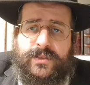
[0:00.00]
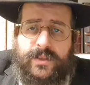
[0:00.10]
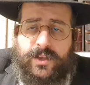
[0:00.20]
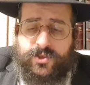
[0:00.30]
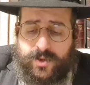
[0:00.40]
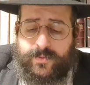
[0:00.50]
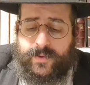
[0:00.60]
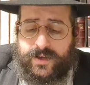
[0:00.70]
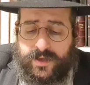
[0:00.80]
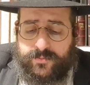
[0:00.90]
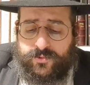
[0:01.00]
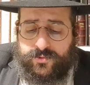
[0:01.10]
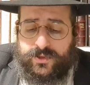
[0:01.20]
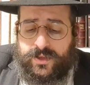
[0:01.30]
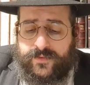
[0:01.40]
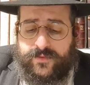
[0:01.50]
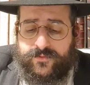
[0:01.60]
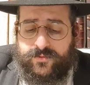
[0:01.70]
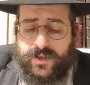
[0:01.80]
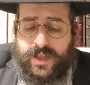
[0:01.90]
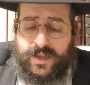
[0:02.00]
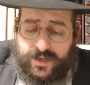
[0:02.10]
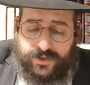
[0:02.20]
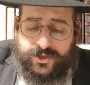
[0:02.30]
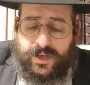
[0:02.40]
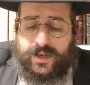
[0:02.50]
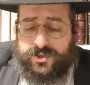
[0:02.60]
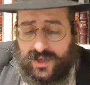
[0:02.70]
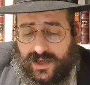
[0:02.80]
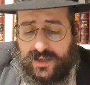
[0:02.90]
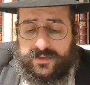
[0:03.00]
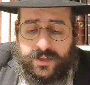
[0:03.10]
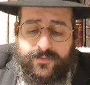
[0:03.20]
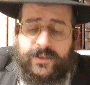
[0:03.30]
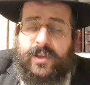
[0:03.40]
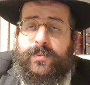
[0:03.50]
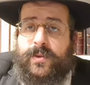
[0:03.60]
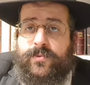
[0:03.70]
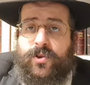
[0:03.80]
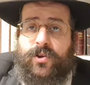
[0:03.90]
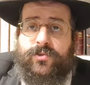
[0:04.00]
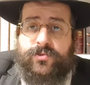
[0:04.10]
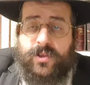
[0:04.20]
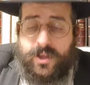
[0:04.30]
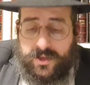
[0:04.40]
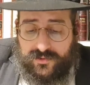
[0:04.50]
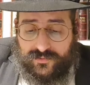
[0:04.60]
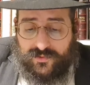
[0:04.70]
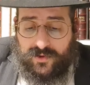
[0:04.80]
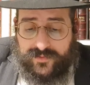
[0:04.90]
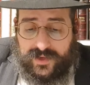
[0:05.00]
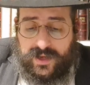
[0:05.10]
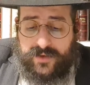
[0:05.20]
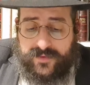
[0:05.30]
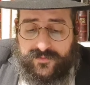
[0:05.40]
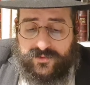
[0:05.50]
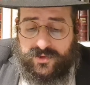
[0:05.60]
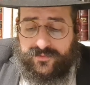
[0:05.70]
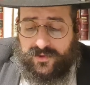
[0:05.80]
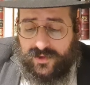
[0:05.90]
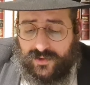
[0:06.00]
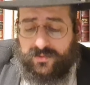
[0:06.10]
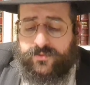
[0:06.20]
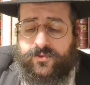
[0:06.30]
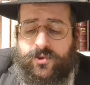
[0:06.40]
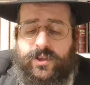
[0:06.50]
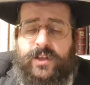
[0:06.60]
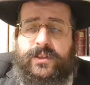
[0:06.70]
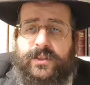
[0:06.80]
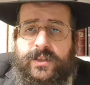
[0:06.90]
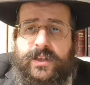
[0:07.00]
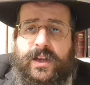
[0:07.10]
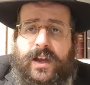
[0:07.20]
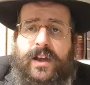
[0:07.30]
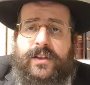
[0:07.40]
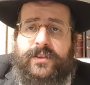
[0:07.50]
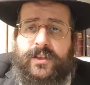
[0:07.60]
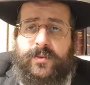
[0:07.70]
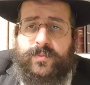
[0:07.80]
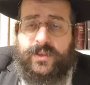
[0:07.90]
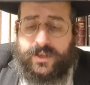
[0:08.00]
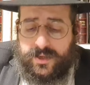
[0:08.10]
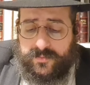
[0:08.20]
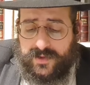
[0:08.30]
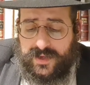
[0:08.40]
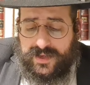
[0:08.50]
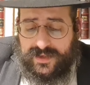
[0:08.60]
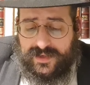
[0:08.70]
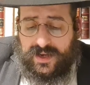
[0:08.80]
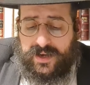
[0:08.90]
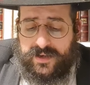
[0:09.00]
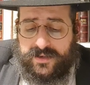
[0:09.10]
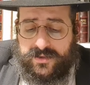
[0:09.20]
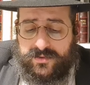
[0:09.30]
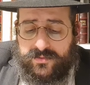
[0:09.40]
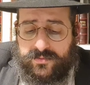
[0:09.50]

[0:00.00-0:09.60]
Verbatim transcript: ainsi, Hachem Imachem, que Dieu est avec vous. Kacher, Hachalach, Etrem, Vetaprem, quand je vous renverrai avec vos enfants, regardez, Kira, Neged, Pnechem. Car,